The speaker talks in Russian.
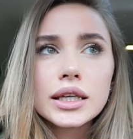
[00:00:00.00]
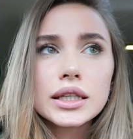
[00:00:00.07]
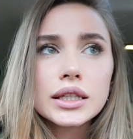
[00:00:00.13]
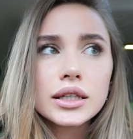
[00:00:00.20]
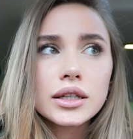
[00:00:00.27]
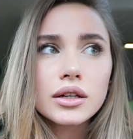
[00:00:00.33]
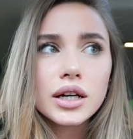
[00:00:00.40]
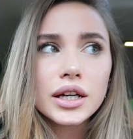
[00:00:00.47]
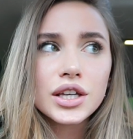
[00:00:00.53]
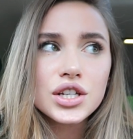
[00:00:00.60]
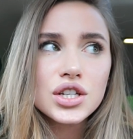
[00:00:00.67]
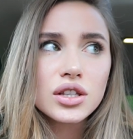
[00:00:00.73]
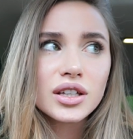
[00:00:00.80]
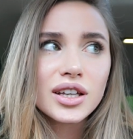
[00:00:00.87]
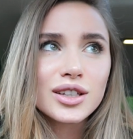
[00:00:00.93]
И,
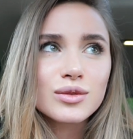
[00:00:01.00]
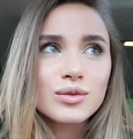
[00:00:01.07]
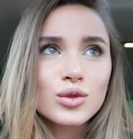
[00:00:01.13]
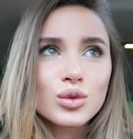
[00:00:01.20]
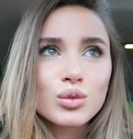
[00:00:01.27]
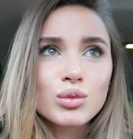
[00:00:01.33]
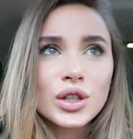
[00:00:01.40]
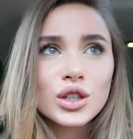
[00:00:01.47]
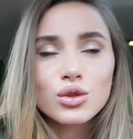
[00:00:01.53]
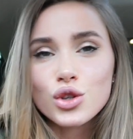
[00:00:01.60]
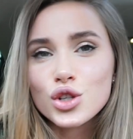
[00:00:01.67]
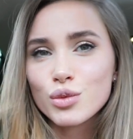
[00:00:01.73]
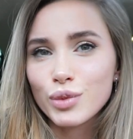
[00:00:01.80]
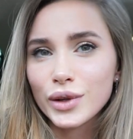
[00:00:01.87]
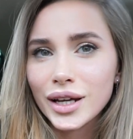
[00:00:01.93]
конечно, я, ну, мне
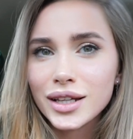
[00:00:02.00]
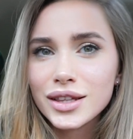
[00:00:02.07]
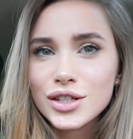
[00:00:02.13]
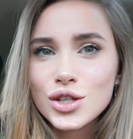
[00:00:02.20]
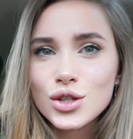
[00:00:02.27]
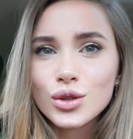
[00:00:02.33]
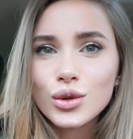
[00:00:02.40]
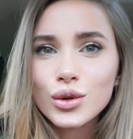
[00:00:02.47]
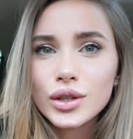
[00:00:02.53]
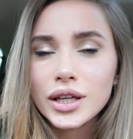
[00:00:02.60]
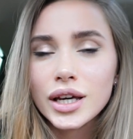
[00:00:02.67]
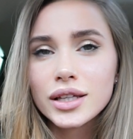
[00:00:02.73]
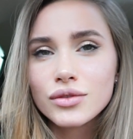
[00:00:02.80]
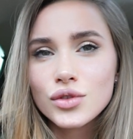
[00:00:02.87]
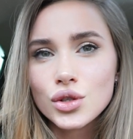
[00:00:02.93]
тоже приятно, что
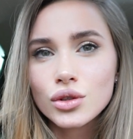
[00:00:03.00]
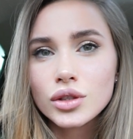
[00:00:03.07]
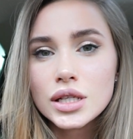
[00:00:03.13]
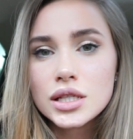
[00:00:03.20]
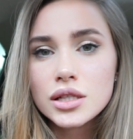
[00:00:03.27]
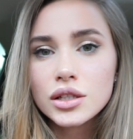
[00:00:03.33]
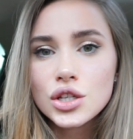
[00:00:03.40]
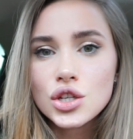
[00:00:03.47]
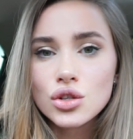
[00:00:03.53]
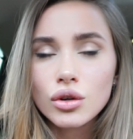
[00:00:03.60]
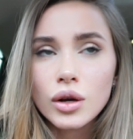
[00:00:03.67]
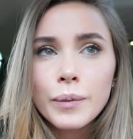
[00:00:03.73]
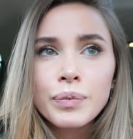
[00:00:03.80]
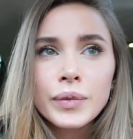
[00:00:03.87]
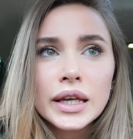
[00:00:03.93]
я это, все это слышу.